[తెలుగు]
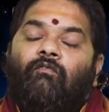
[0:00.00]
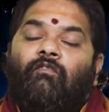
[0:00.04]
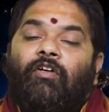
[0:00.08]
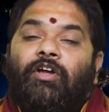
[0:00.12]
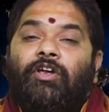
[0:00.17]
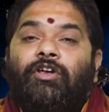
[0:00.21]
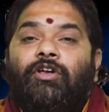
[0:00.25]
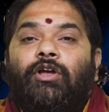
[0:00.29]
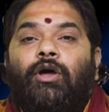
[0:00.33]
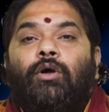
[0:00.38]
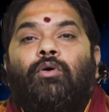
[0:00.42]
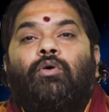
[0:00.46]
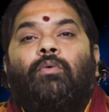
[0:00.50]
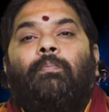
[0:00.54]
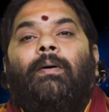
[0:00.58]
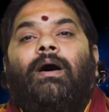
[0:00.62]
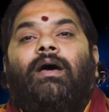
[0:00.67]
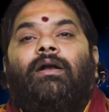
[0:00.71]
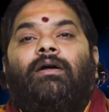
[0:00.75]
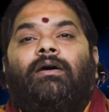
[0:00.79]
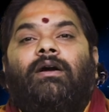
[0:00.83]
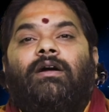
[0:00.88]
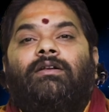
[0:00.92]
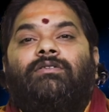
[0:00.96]
వెయ్యి
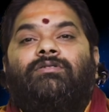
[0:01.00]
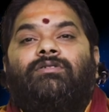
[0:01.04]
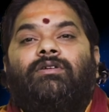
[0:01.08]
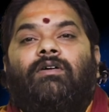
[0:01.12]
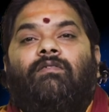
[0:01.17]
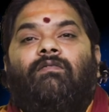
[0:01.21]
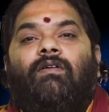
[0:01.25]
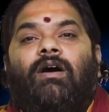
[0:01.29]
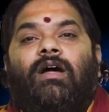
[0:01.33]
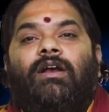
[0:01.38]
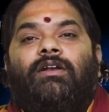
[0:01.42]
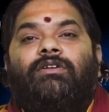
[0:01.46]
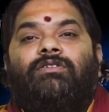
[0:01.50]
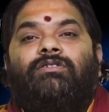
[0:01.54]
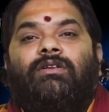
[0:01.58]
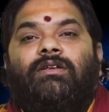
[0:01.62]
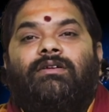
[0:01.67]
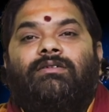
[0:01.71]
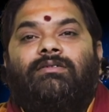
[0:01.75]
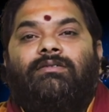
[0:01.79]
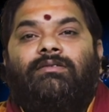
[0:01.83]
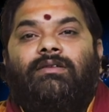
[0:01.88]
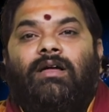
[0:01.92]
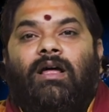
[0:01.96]
రూపాయలు ఖర్చు
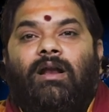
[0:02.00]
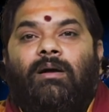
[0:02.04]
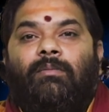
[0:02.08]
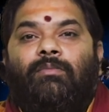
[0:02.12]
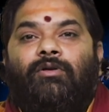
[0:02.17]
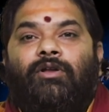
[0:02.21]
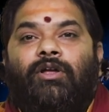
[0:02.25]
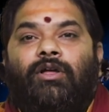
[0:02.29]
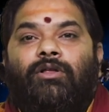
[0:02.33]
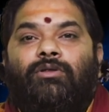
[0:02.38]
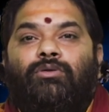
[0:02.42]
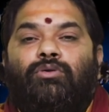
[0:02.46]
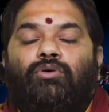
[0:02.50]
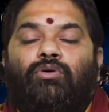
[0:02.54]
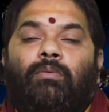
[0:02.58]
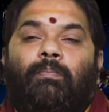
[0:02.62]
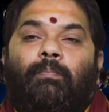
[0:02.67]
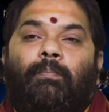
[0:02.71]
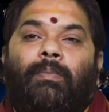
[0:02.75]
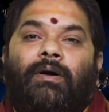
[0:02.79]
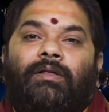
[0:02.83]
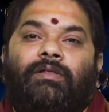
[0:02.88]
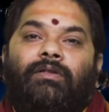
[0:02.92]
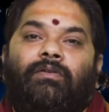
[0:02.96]
అవ్వాల్సిన స్థలము ఎందు
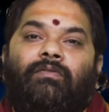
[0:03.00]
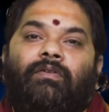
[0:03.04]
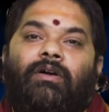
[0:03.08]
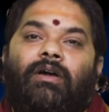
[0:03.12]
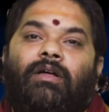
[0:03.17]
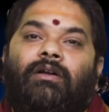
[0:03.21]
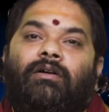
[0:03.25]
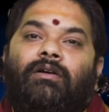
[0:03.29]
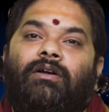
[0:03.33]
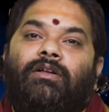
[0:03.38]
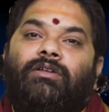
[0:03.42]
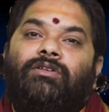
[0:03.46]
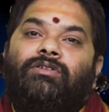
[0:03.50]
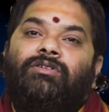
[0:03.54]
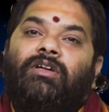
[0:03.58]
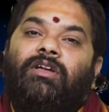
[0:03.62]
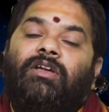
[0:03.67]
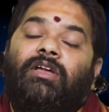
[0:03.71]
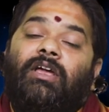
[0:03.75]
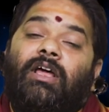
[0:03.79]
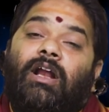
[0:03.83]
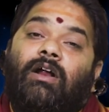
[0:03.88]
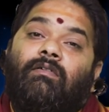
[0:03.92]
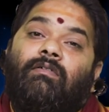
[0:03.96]
పదివేలు నుంచి
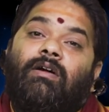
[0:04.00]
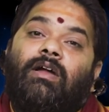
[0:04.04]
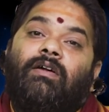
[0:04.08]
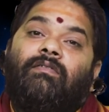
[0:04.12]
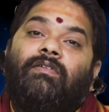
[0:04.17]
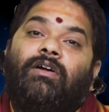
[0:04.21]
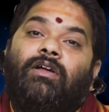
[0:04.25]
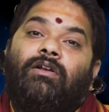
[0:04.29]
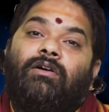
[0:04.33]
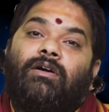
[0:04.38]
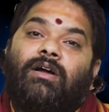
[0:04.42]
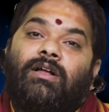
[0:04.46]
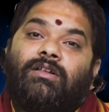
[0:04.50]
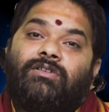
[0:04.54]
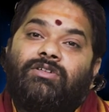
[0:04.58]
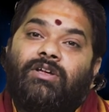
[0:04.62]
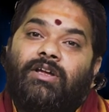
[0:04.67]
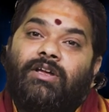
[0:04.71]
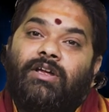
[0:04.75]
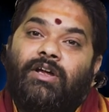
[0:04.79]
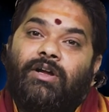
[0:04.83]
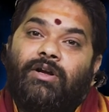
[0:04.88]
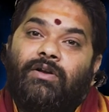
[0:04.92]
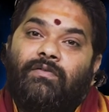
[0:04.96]
ఇరవై వేలు
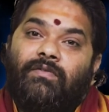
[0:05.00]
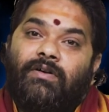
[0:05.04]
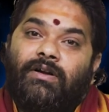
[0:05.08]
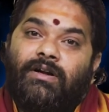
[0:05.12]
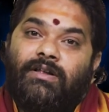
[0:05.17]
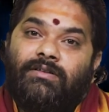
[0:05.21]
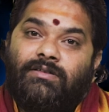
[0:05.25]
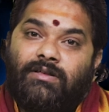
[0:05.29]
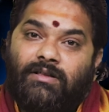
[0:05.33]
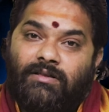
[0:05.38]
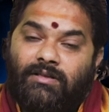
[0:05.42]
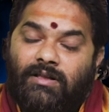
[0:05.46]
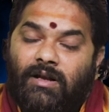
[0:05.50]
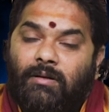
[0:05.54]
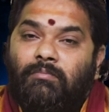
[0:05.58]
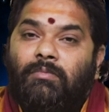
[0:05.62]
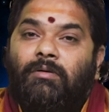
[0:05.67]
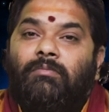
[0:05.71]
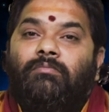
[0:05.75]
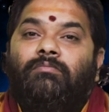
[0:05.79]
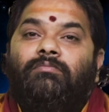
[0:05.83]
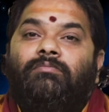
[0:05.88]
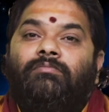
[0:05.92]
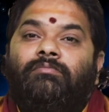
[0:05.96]
ఖర్చు అయ్యేటువంటి
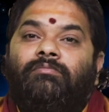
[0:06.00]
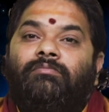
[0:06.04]
సందర్భం